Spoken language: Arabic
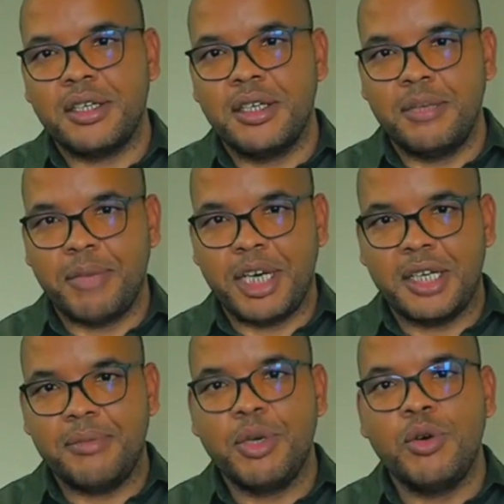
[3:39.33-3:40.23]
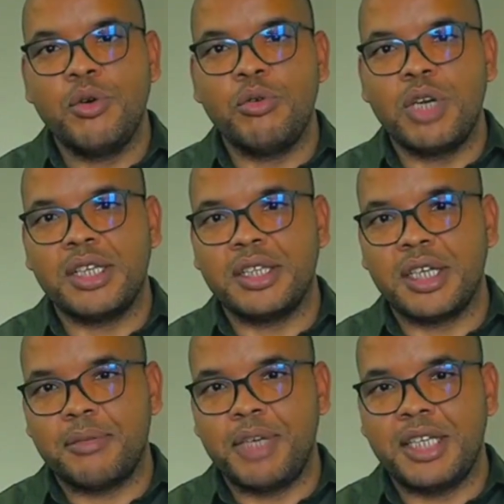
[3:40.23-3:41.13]
المغرب ولا
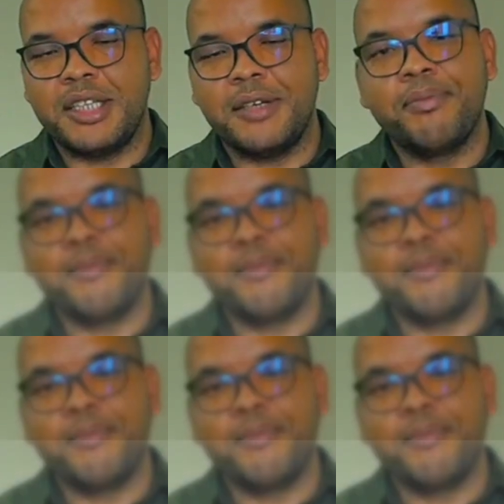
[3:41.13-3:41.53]
تضر بلادنا